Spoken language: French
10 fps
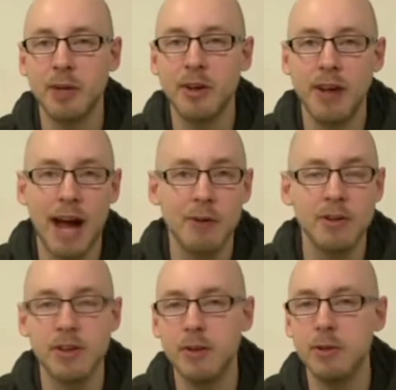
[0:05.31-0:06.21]
je vais vous
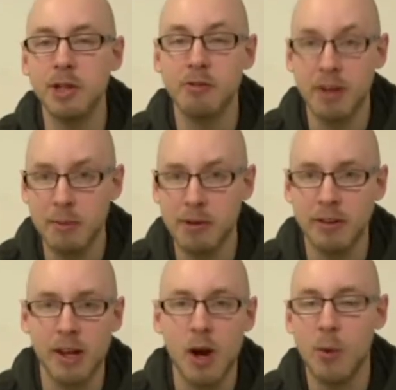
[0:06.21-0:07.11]
montrer comment
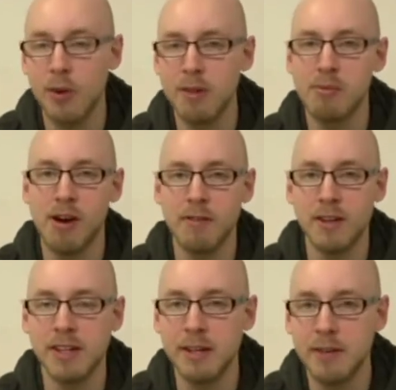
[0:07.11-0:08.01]
utiliser l'effet miroir
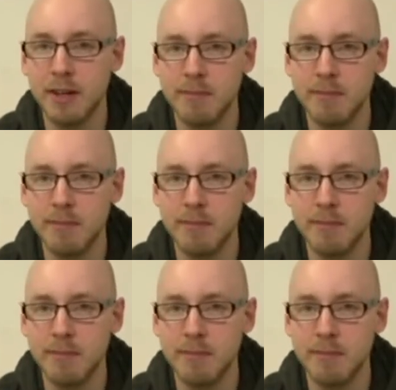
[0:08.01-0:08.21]
d'écran